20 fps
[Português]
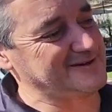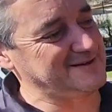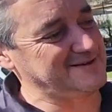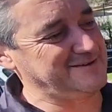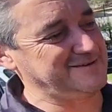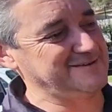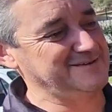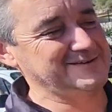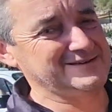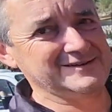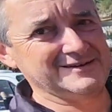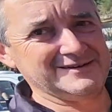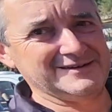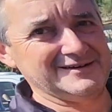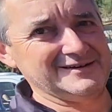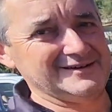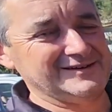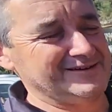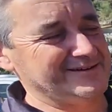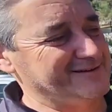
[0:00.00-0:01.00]
A
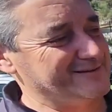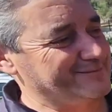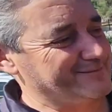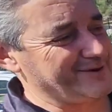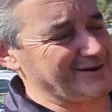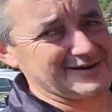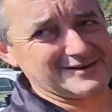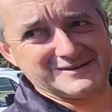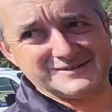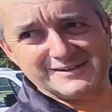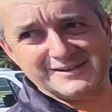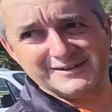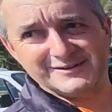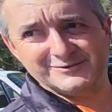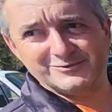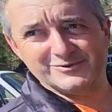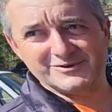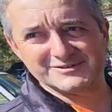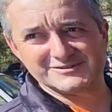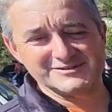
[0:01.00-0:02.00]
placa dele
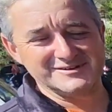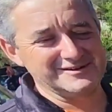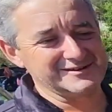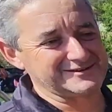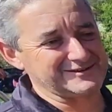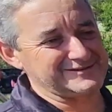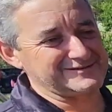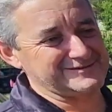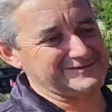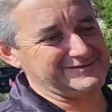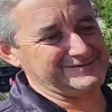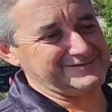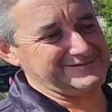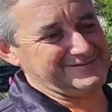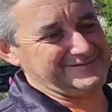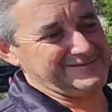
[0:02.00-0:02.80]
duas letras com...